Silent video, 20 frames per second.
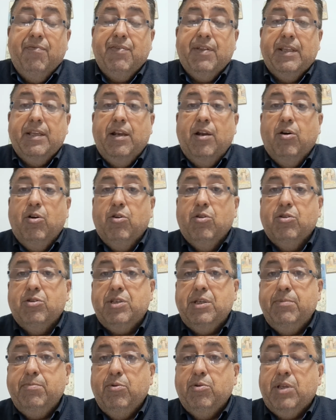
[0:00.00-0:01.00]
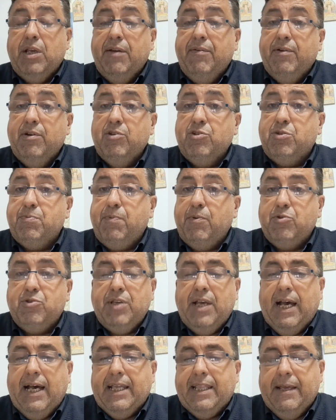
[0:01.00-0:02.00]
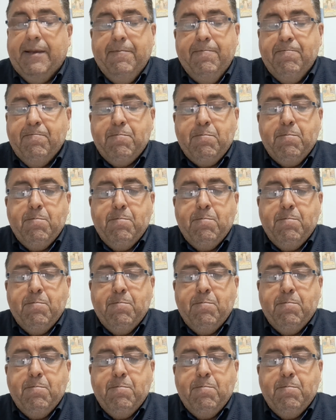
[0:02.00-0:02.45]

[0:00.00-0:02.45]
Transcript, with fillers: fra di loro si potevano sposare,